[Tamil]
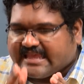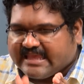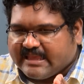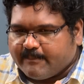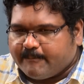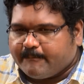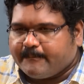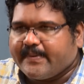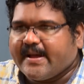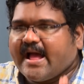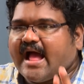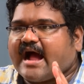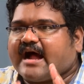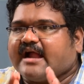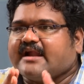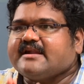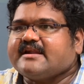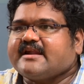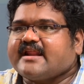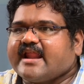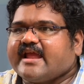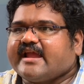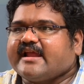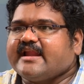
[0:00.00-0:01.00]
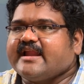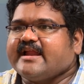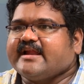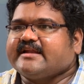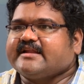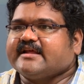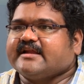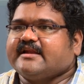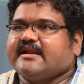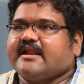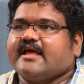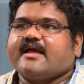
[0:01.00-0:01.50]
இப்போ
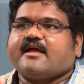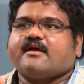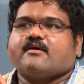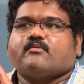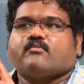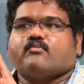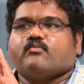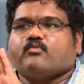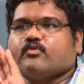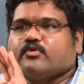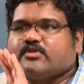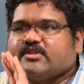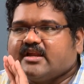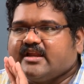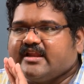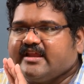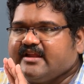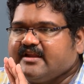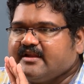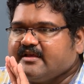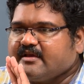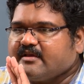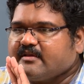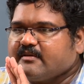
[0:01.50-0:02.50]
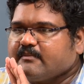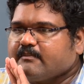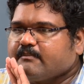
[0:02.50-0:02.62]
அன்ரெகுலேட்டடில் முதலீடு